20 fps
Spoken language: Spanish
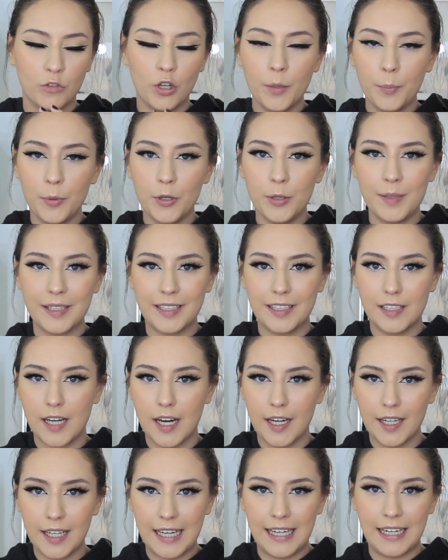No me puedo
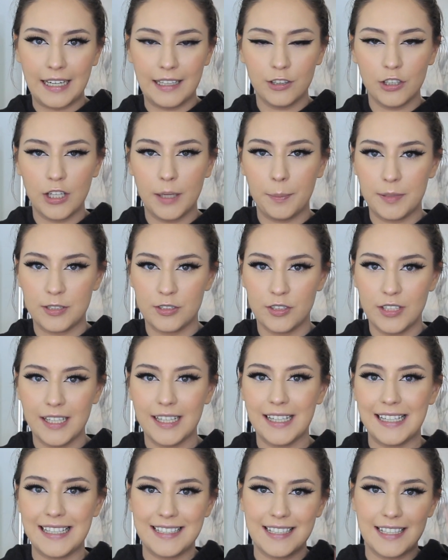imaginar el resto de las
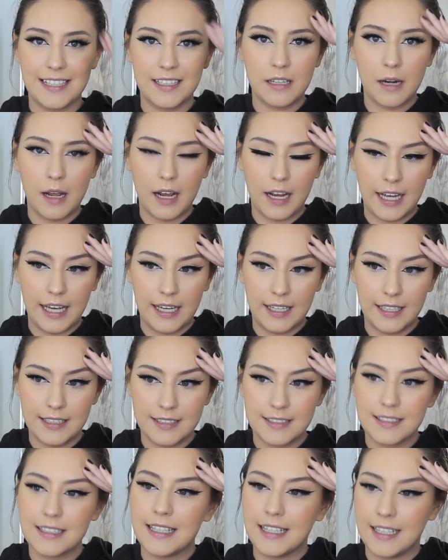personas que le llegan
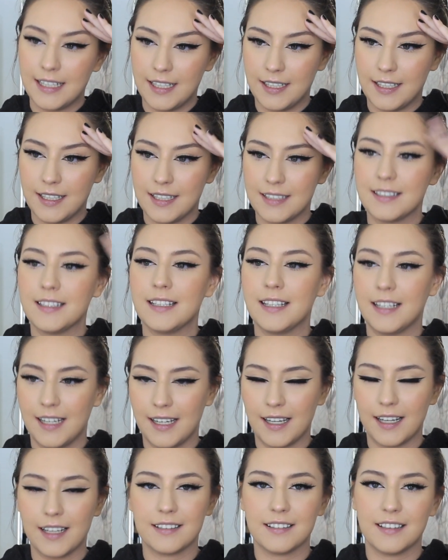cajas y cajas y
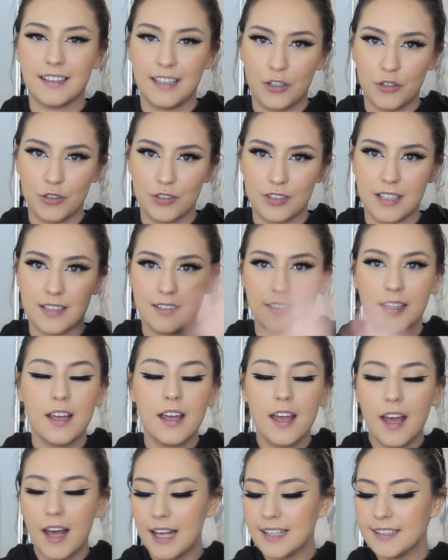cajas de cosas.
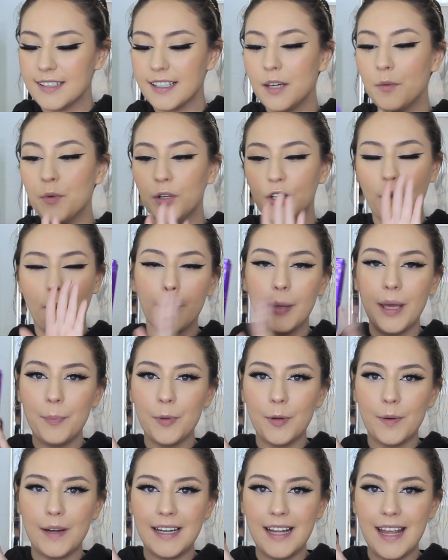Así que bueno, voy a
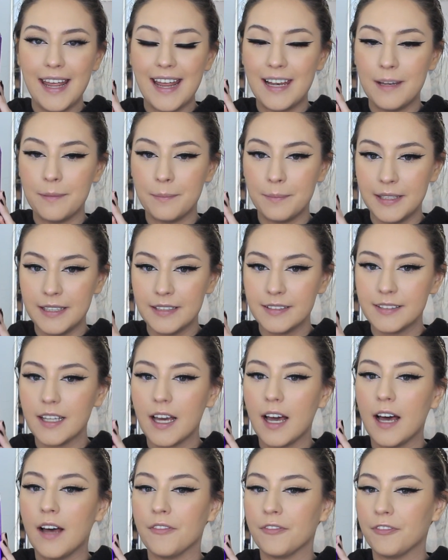probar el Mist
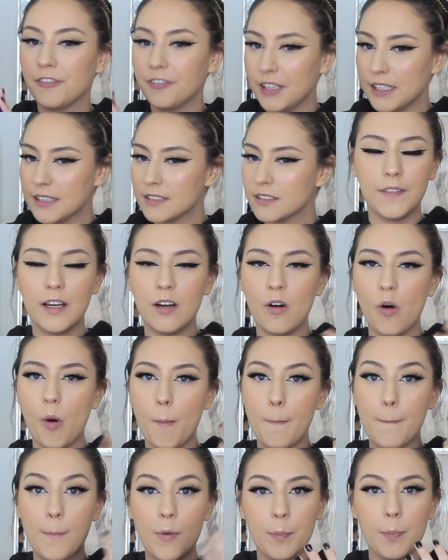and Fix.
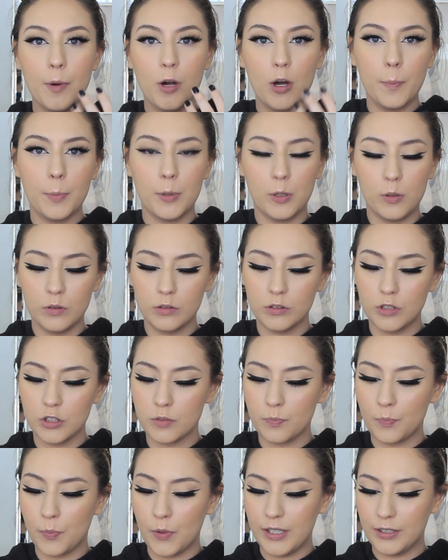Tengo muy pocos
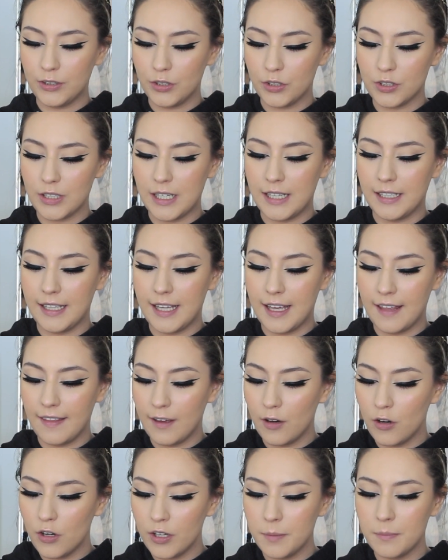productos puestos el día
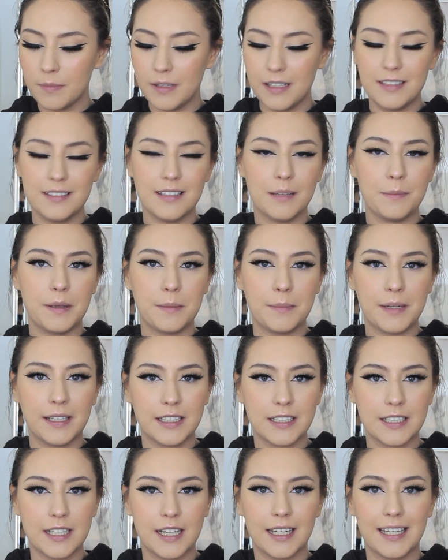de hoy, me hice mi
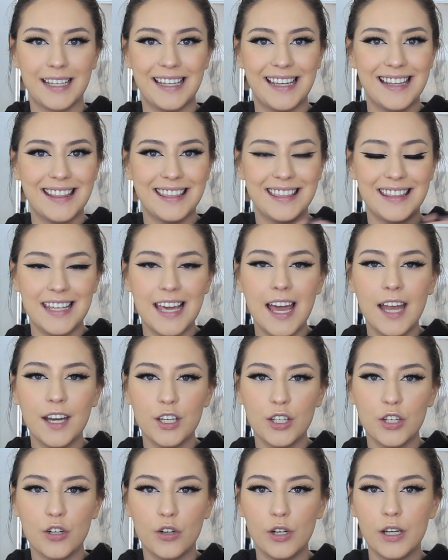maquillaje
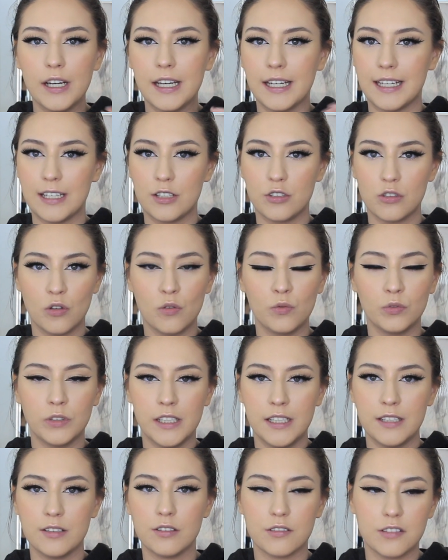diario, el que yo
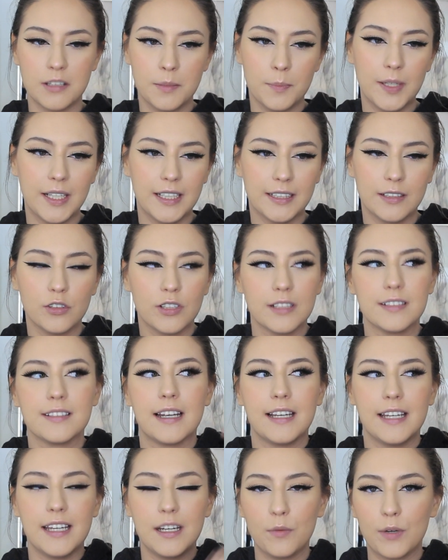utilizo siempre que tengo que
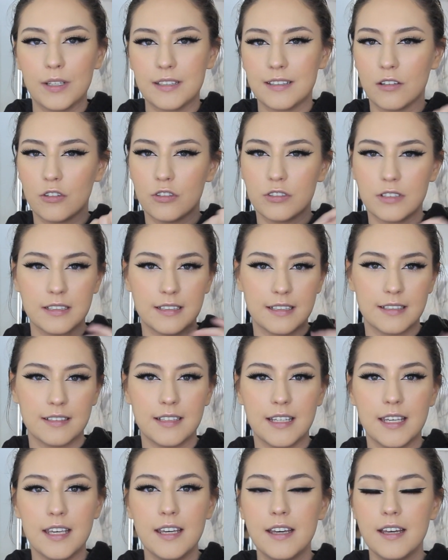salir o hacer cosas
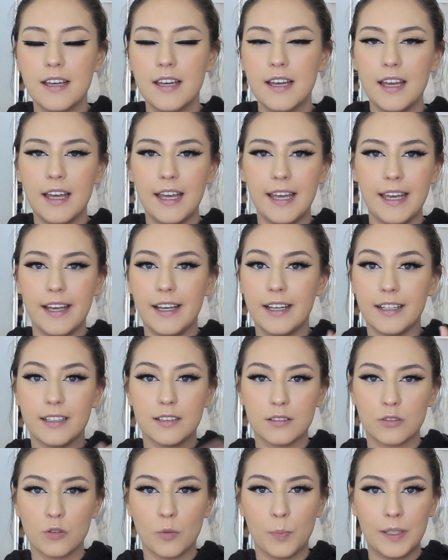así,
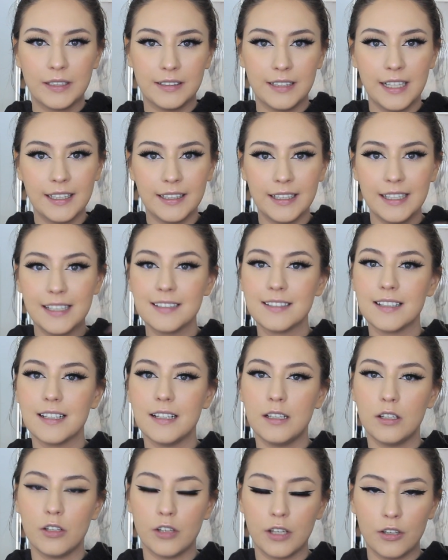eh, super súper tranquis.
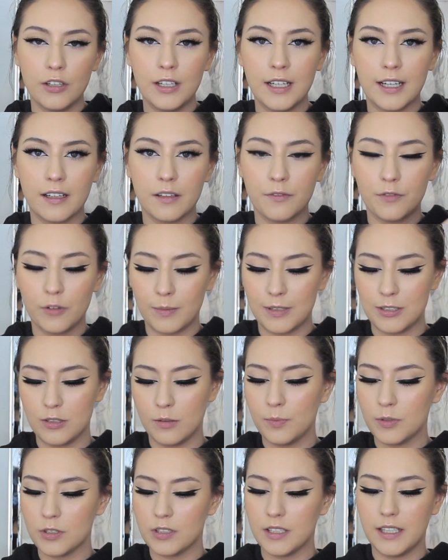Lo dejo en la caja de
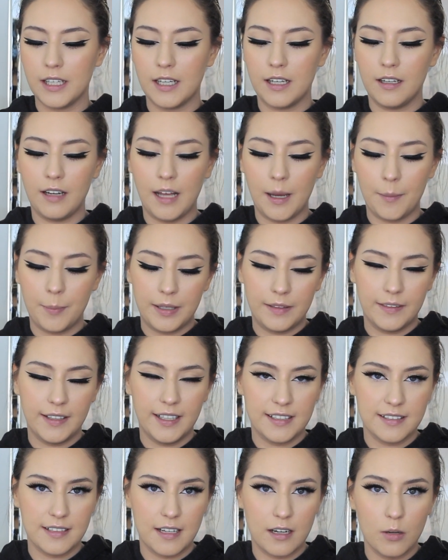información por si quieren
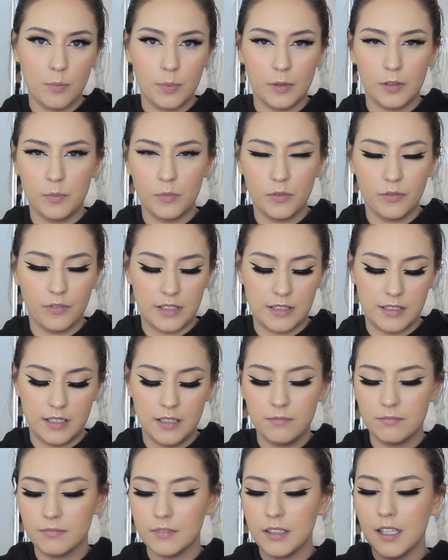aprender a hacerlo, pero es muy
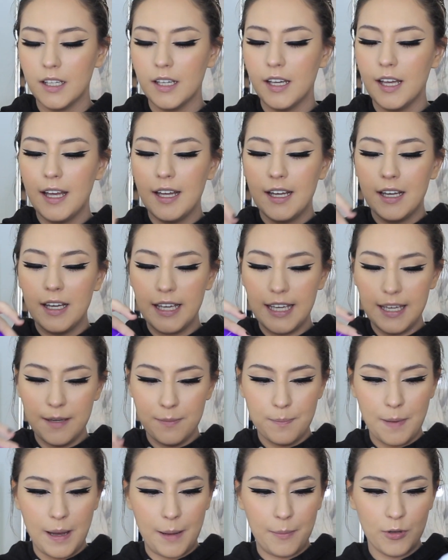fácil.
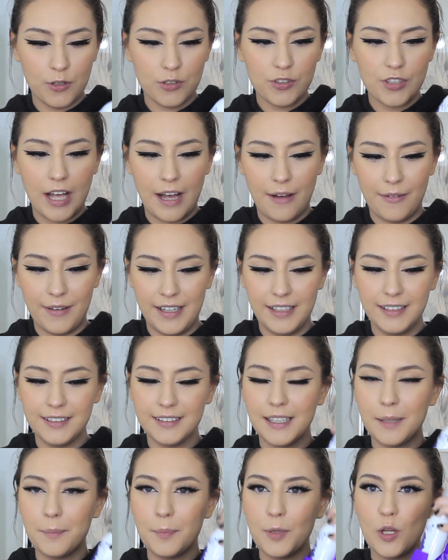Y vamos a ver
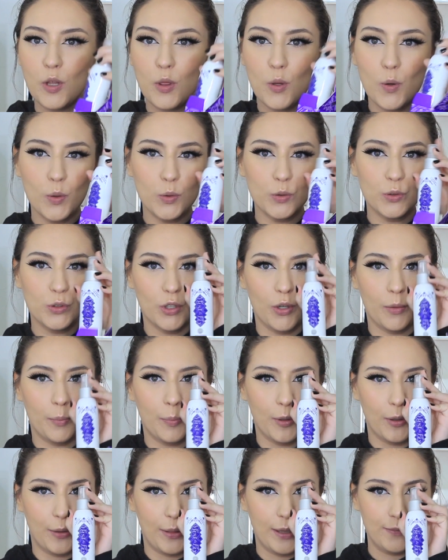este
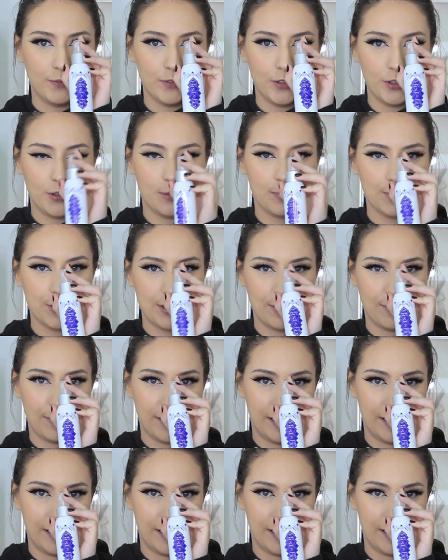producto por dentro cómo se